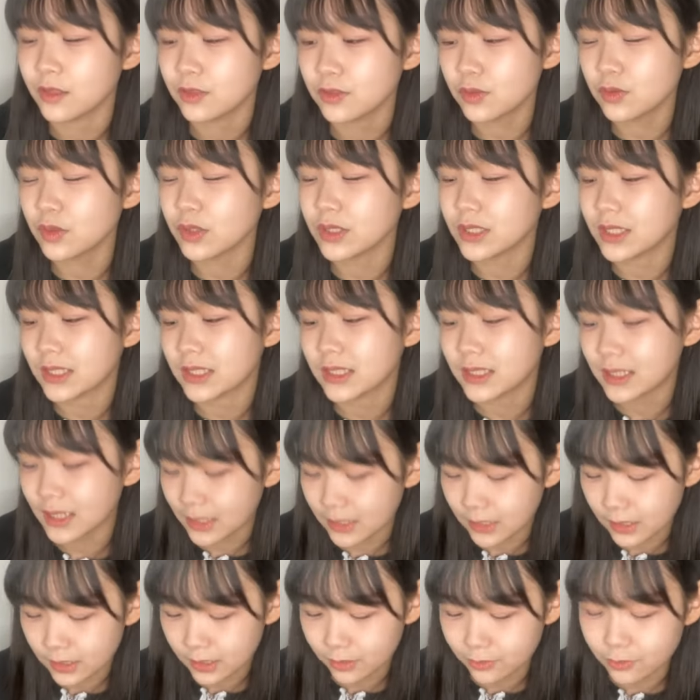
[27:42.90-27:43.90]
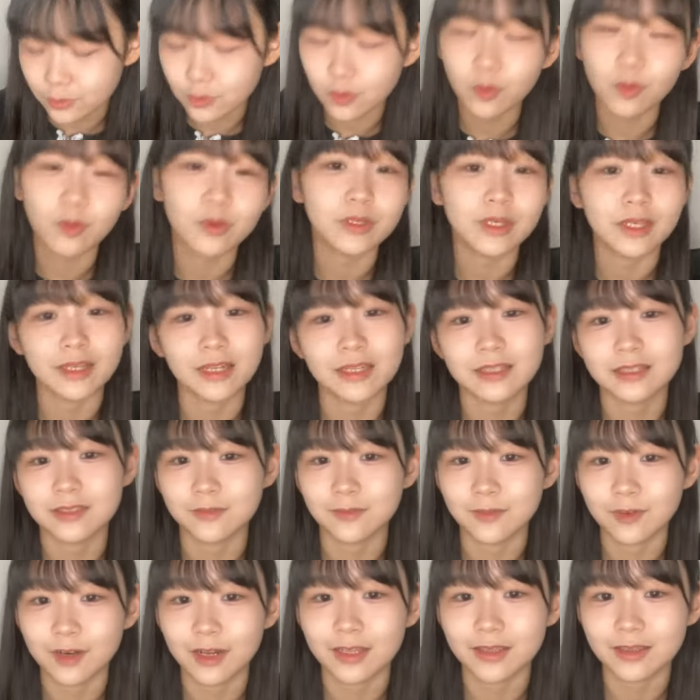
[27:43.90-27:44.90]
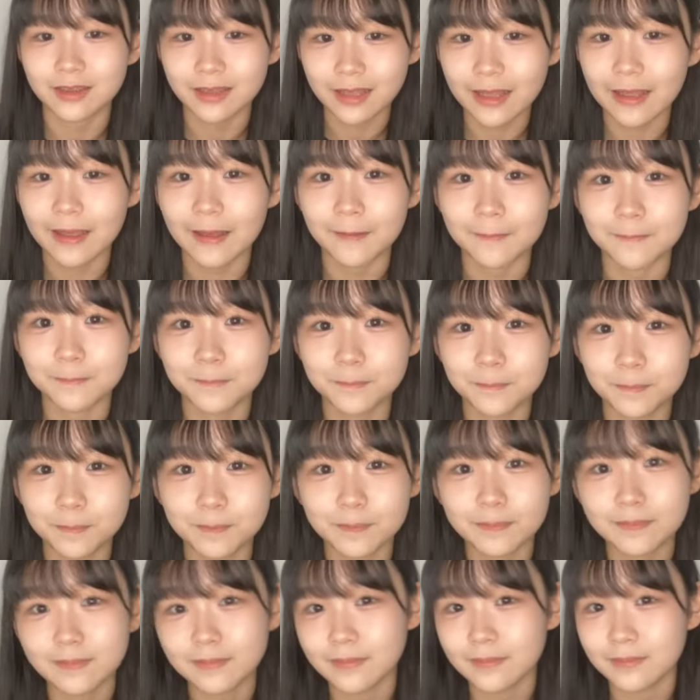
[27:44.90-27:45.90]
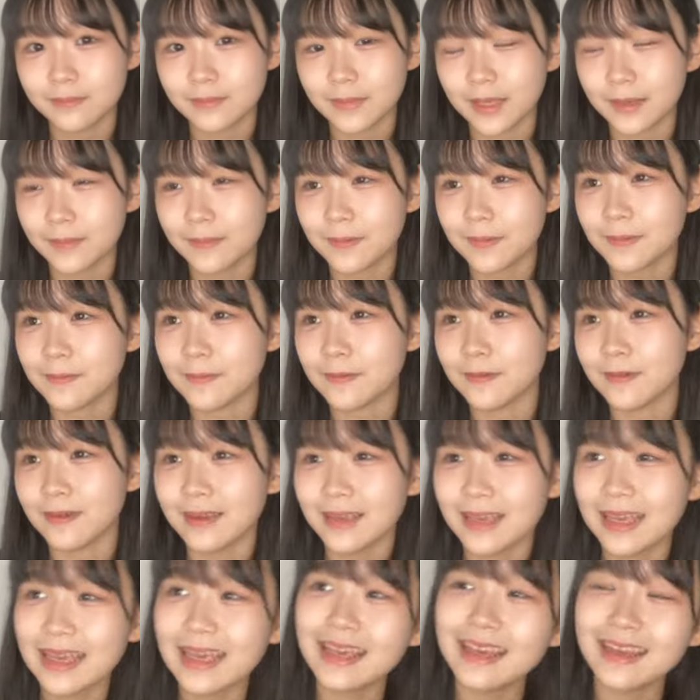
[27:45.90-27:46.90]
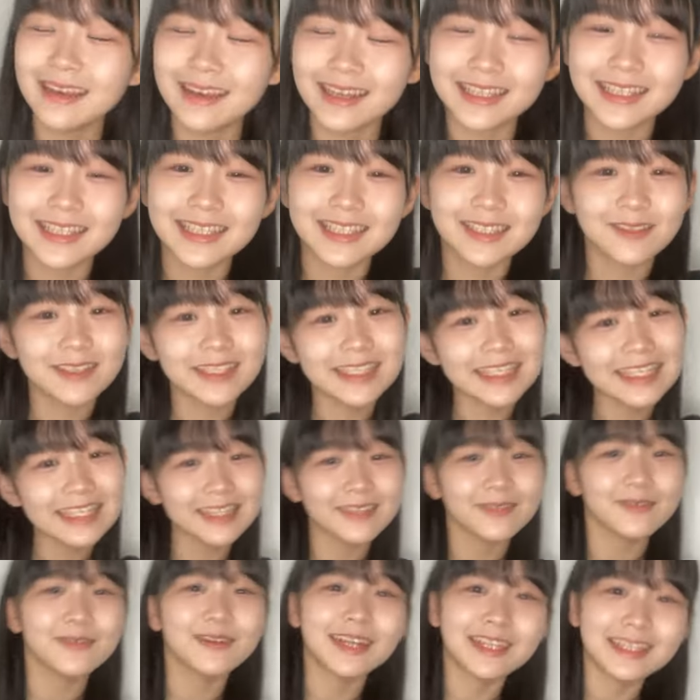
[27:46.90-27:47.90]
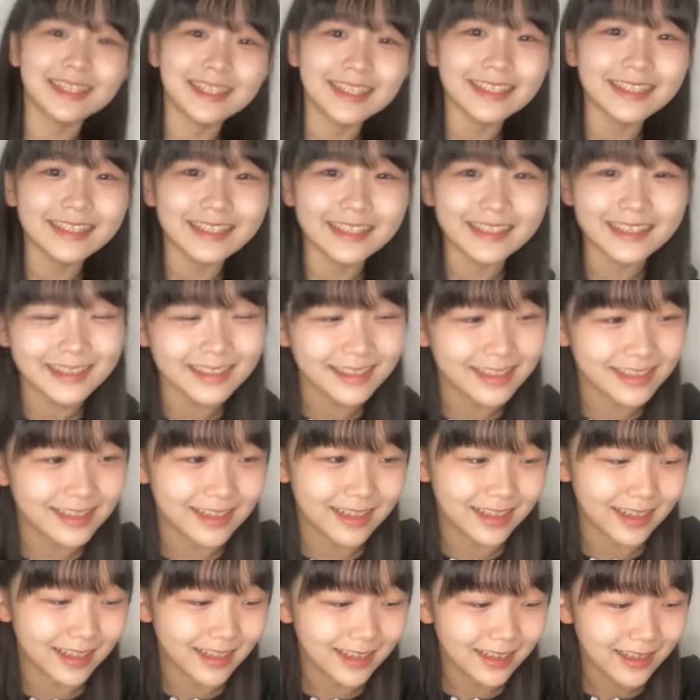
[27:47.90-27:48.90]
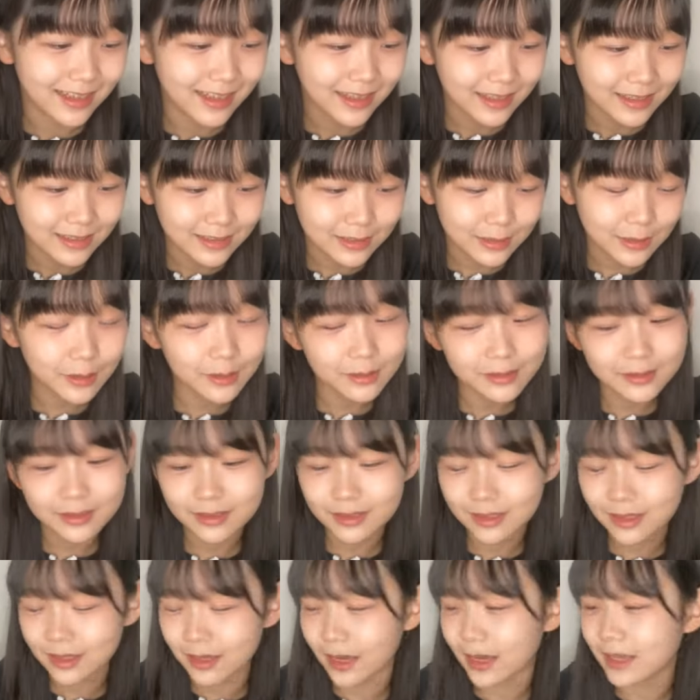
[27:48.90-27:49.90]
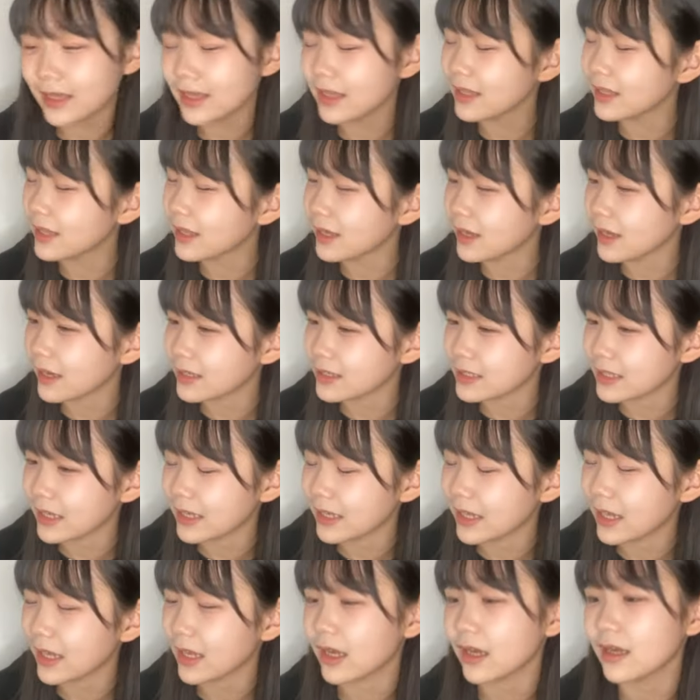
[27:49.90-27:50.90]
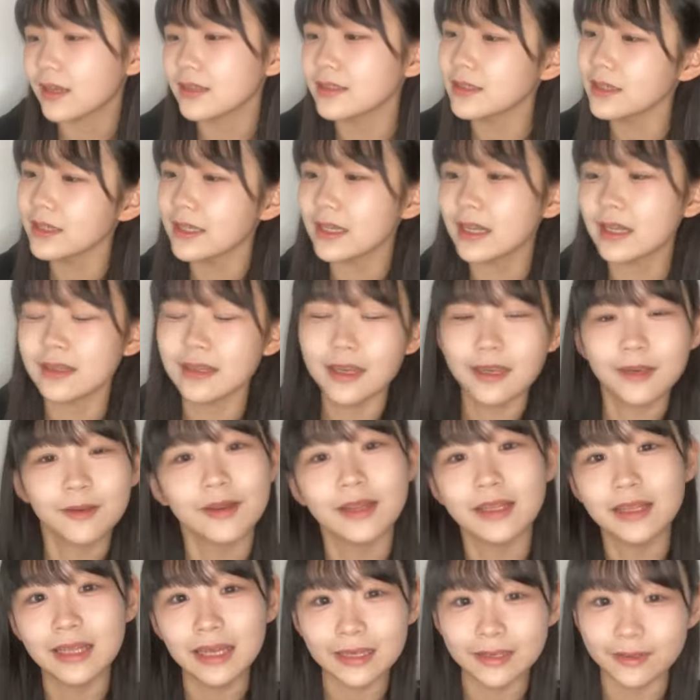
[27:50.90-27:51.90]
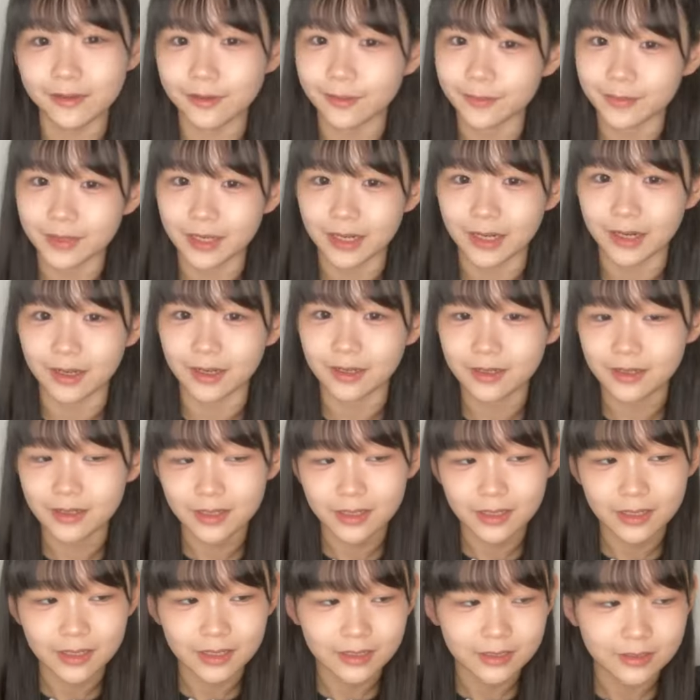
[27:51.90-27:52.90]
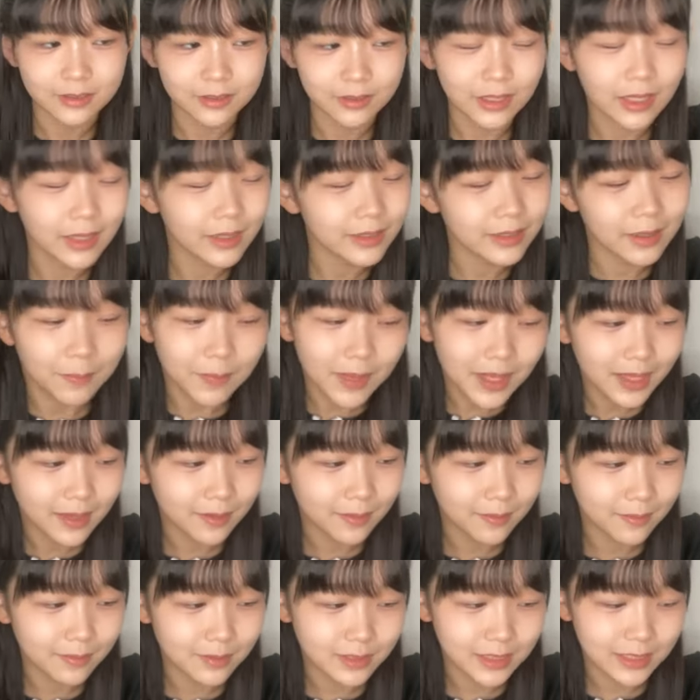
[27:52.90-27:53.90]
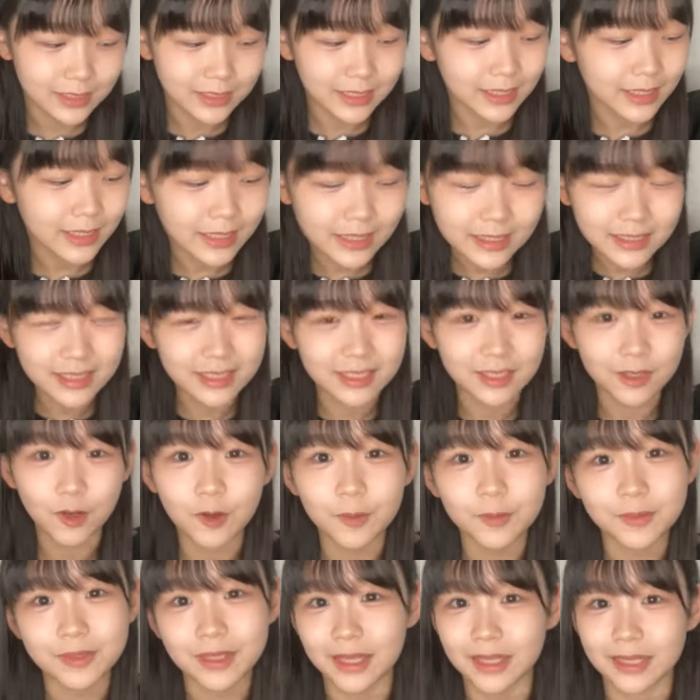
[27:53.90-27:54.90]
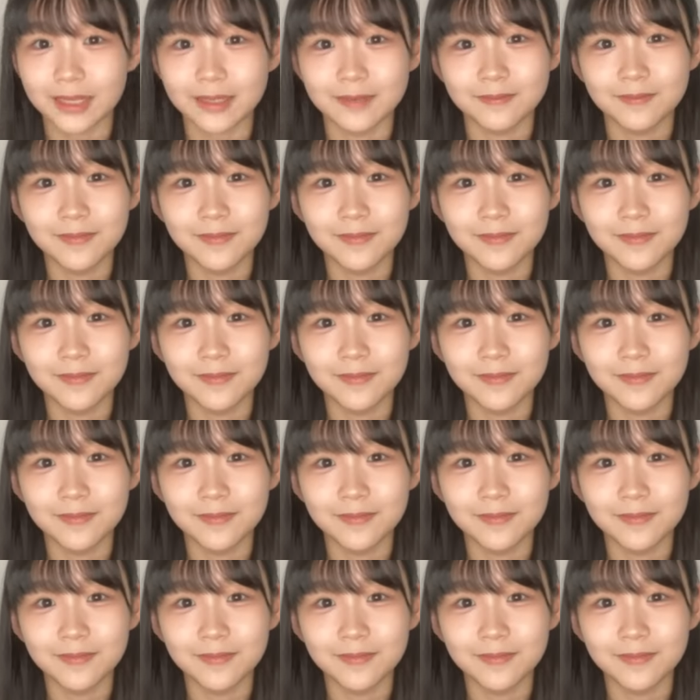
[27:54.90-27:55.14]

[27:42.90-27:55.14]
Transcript: ちょっとちっちゃいんだけど長方形のやつもらってベイビーム「え私大きいのもらっていい?」って言って「どうなんか花なんかさなんかあじゃあいらないよいらないよ」みたいな「そんなんダメじゃあじゃんけんしよう」みたいな